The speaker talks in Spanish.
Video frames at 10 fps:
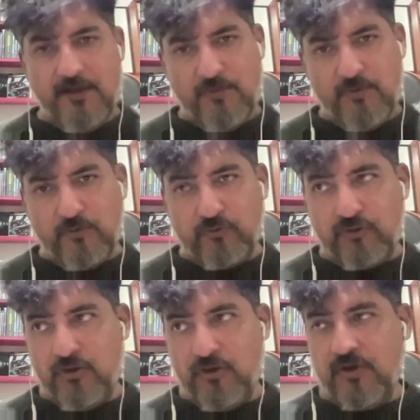
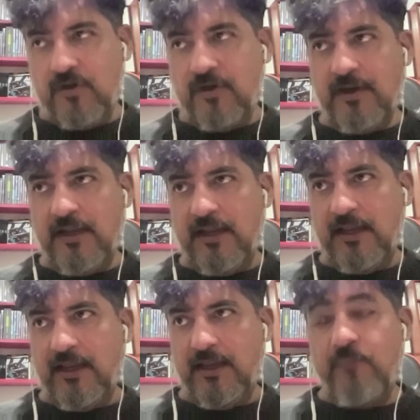producción
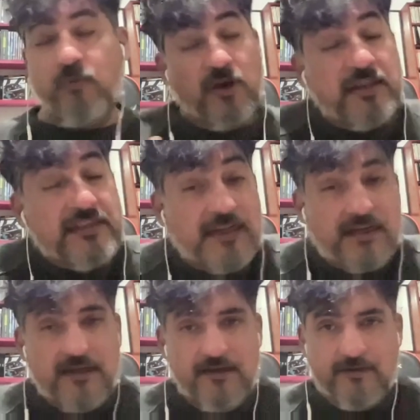eh,
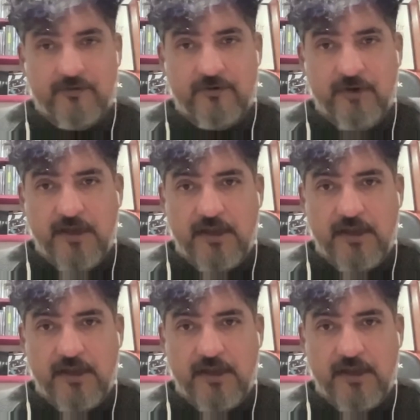poética, ¿no?